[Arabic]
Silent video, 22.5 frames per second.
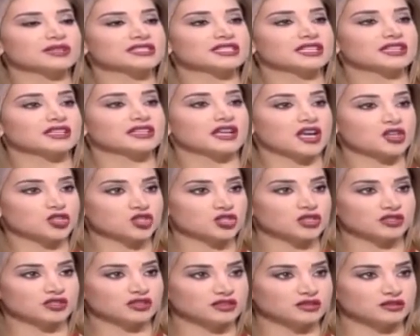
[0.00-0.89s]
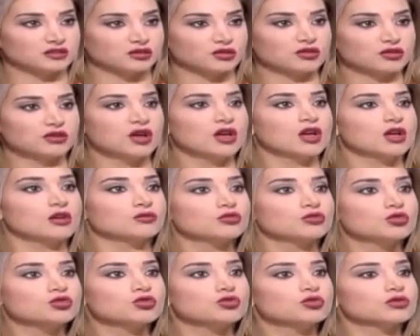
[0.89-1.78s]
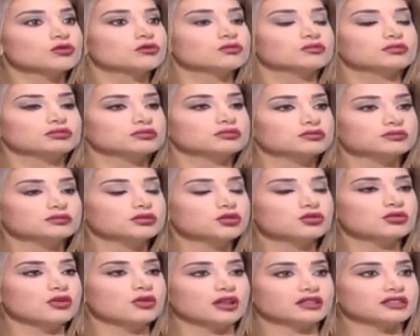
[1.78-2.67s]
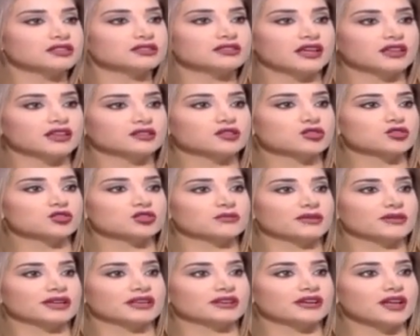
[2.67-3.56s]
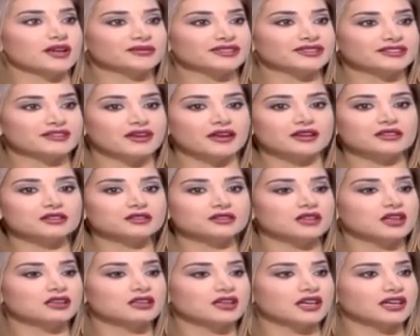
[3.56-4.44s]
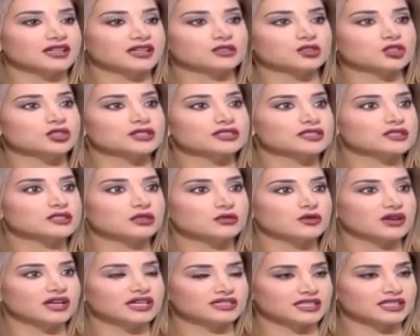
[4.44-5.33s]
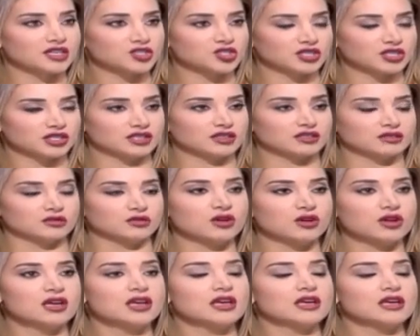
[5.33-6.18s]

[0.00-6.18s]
مثلا 10 كيلو بيجوا بيجوا عند الدايتيشن بدنا نعمل دايت أنا أخذت كورتيزون وأخذت 10 كيلو